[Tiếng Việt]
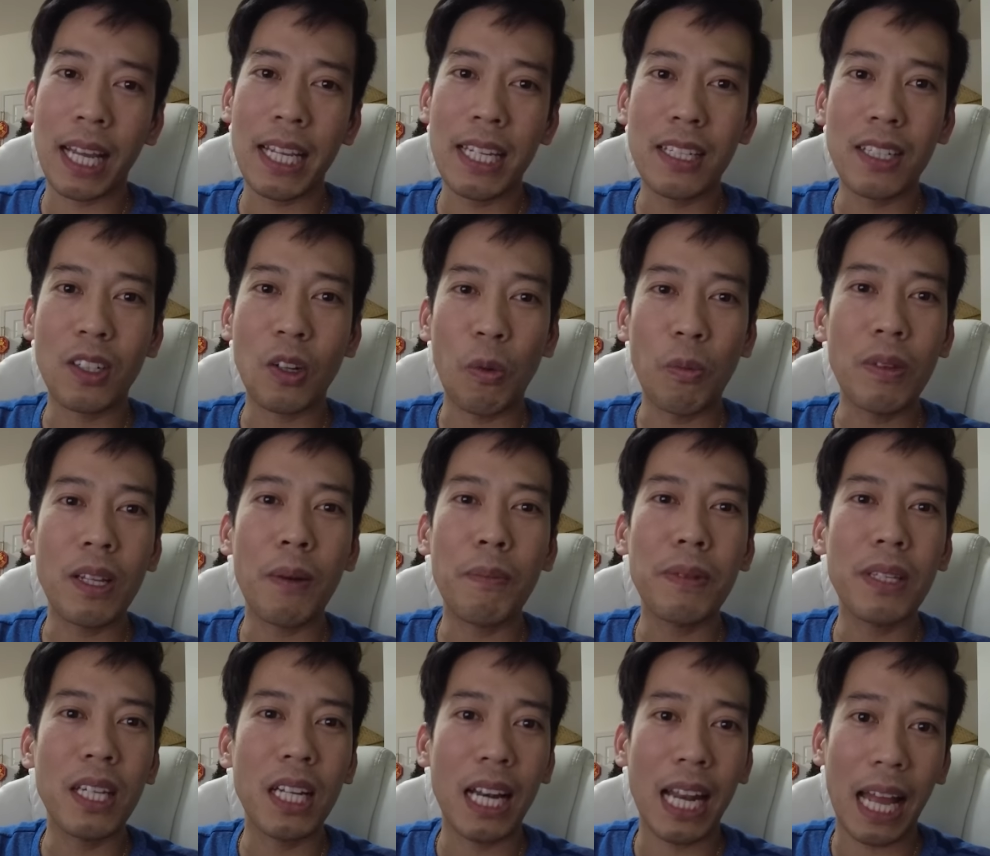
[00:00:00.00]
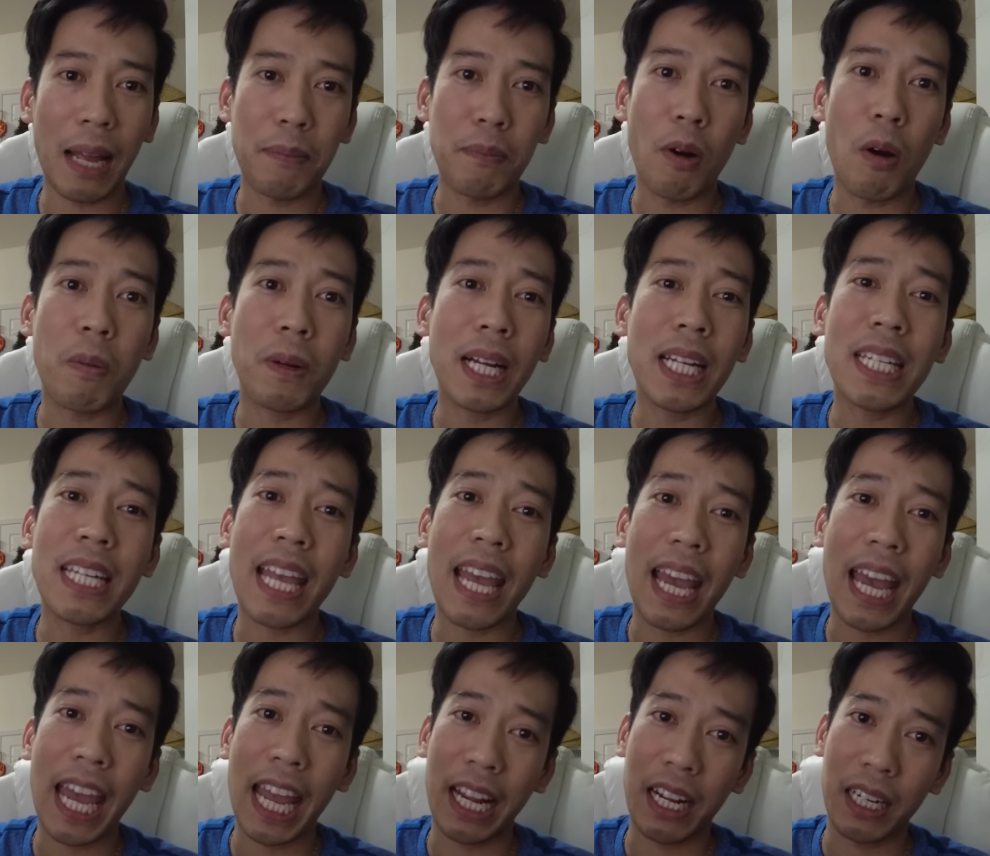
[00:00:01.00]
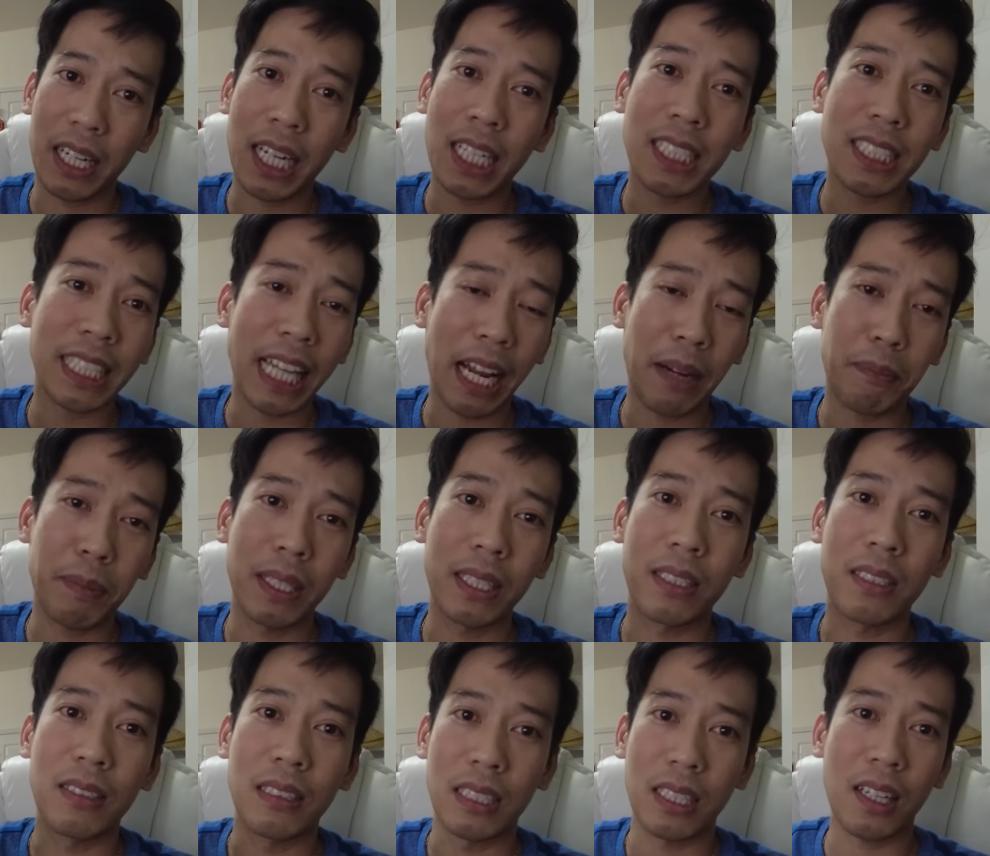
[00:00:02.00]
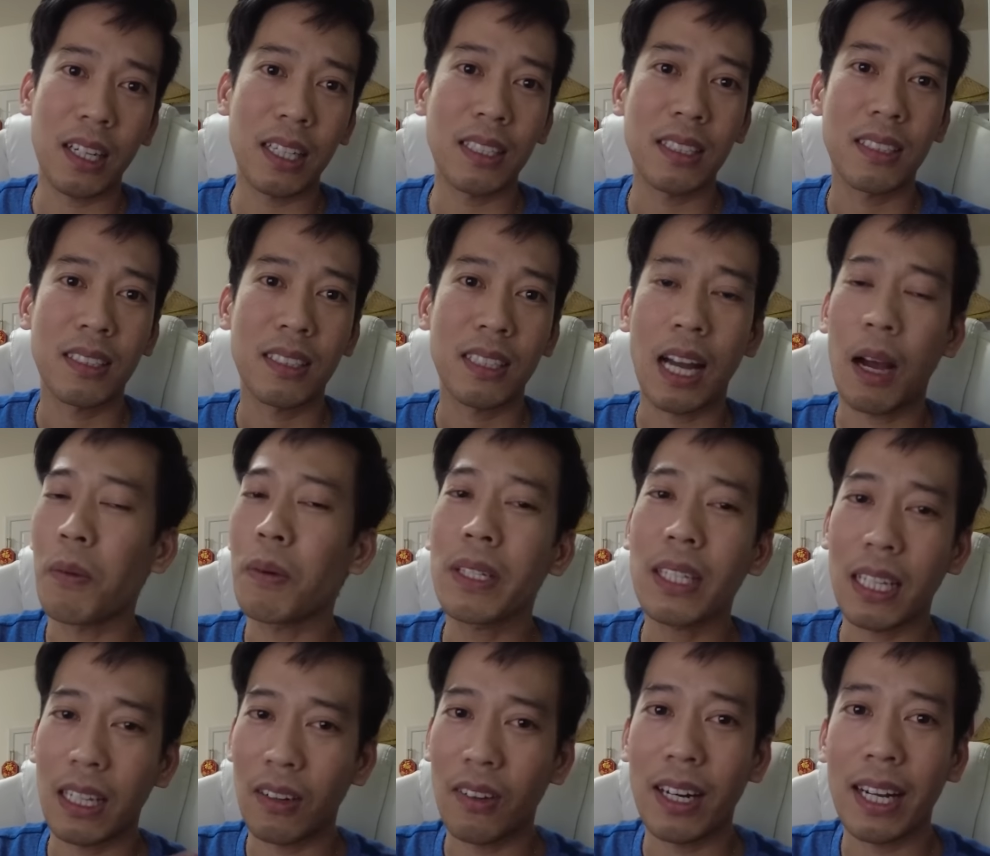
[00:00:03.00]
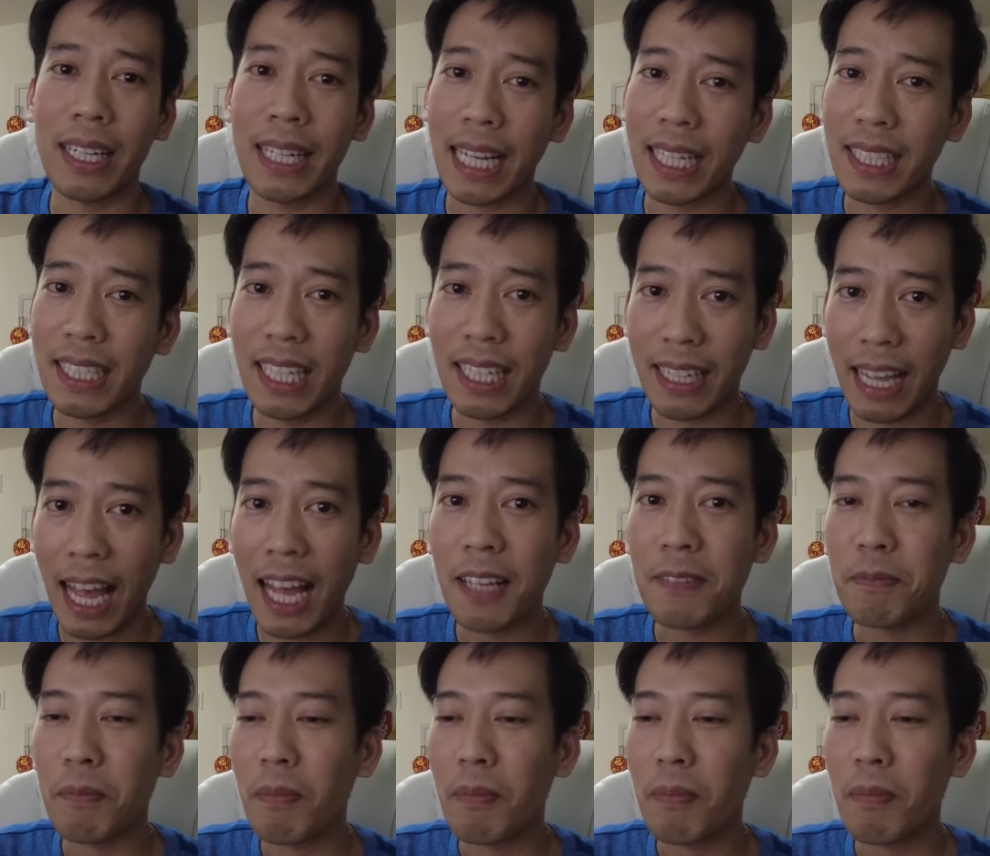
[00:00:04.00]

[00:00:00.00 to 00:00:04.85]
thấy cũng giống như là một cái nhà hàng khách sạn bình thường thôi không có gì gọi là ngạc nhiên cả